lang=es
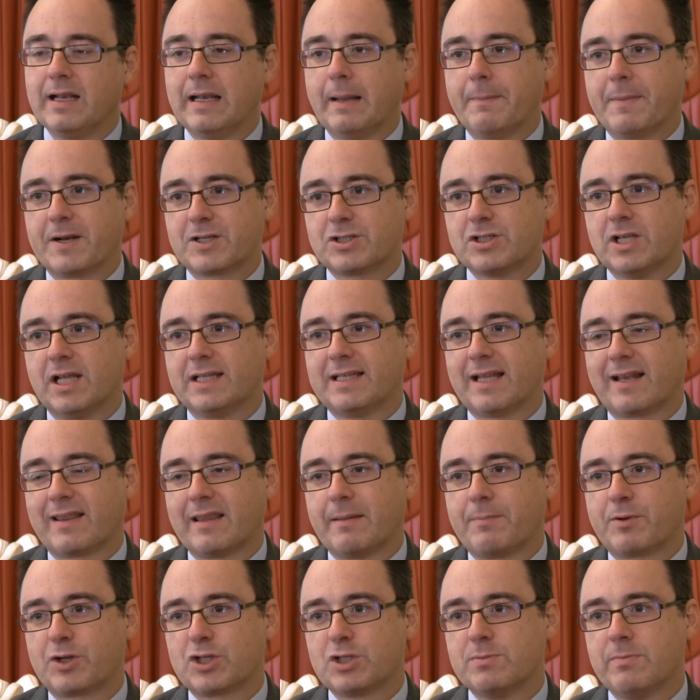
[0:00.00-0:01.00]
La persona
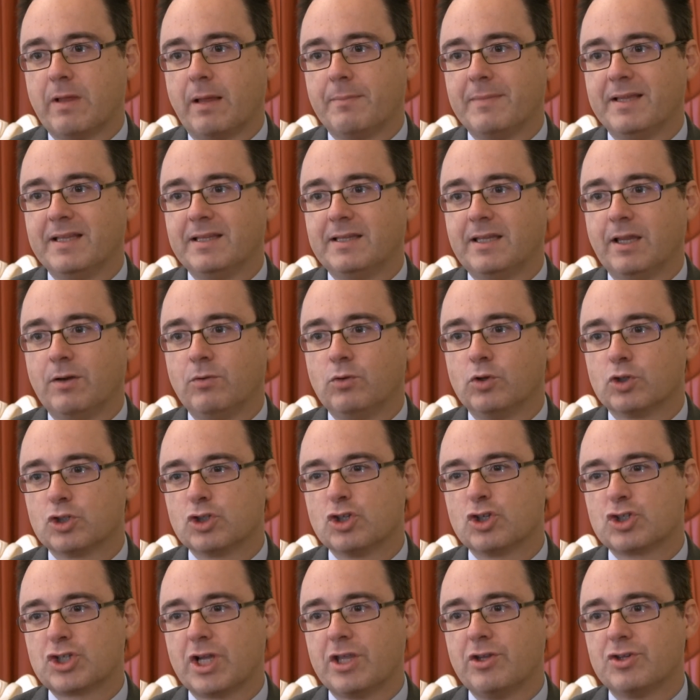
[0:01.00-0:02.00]
tarda aproximadamente
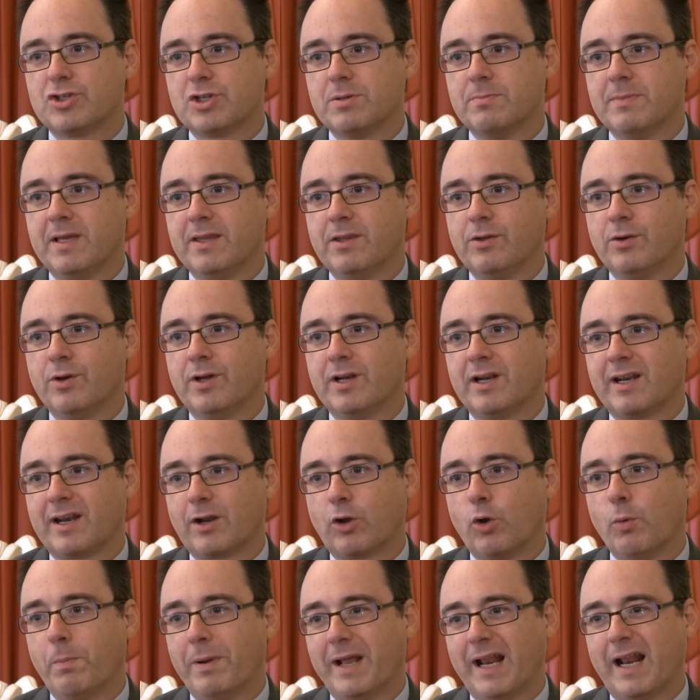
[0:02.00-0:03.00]
unos dos años y medio en
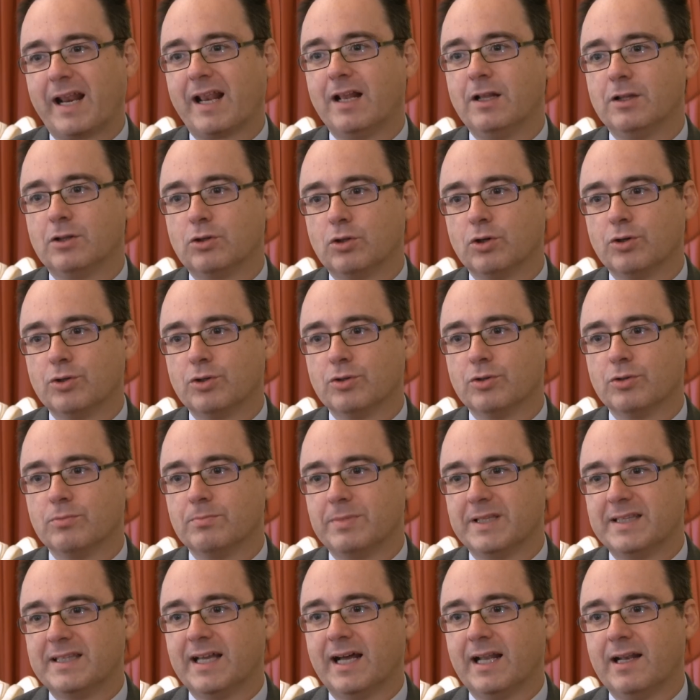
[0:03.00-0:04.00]
recuperar el tono
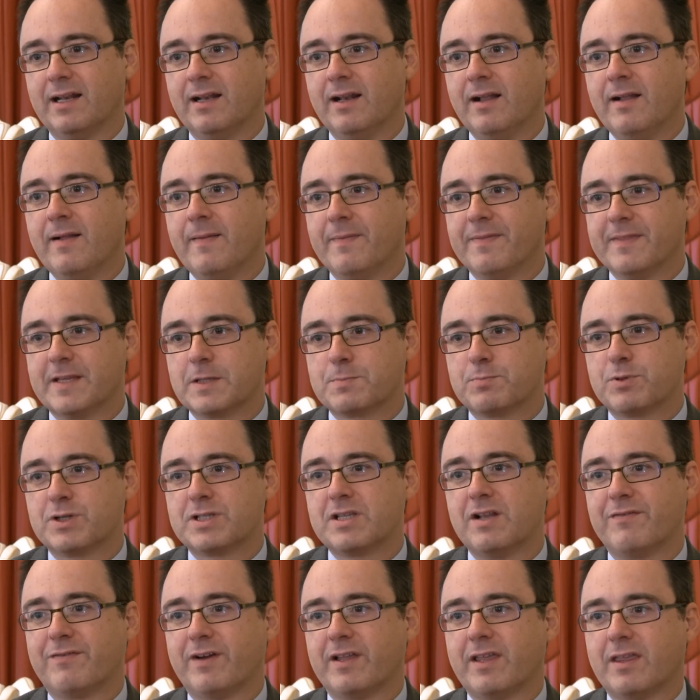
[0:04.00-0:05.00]
vital
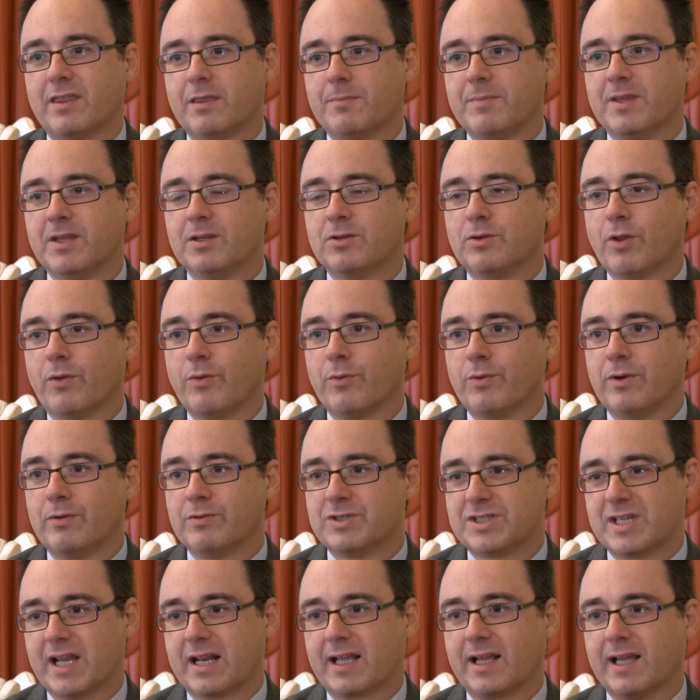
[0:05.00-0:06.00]
después del fallecimiento de
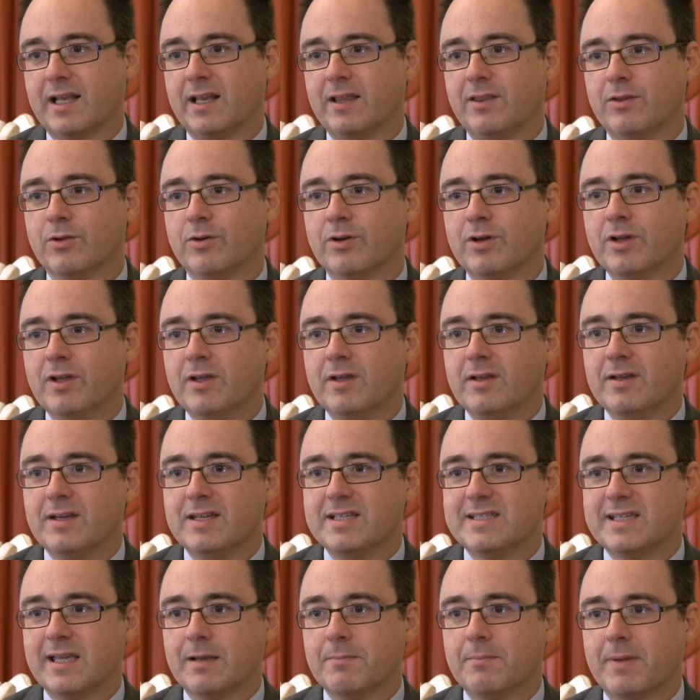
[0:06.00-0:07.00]
un ser querido
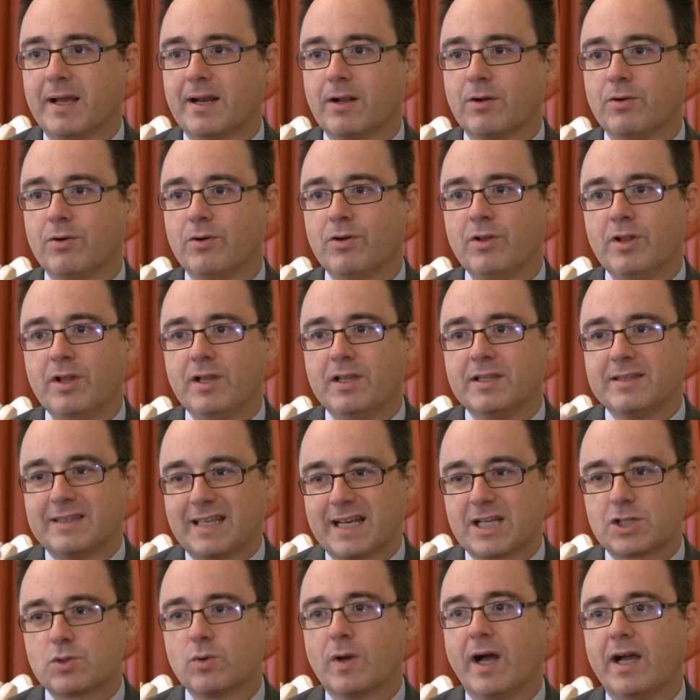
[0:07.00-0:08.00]
y sin embargo,
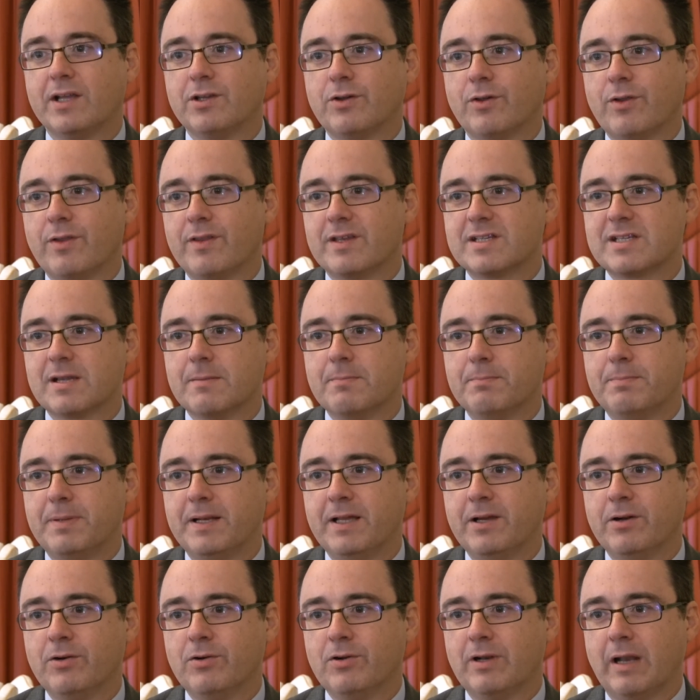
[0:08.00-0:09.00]
tras un año de
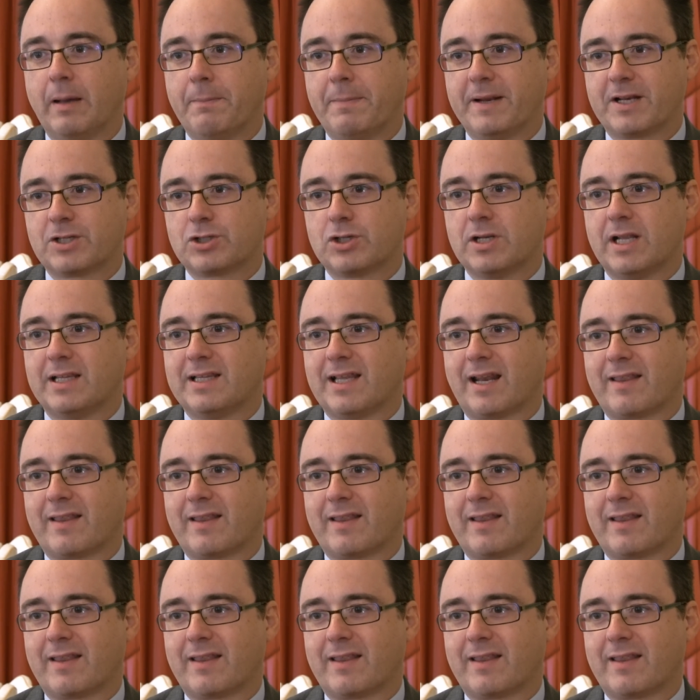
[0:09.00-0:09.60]
desempleo, la persona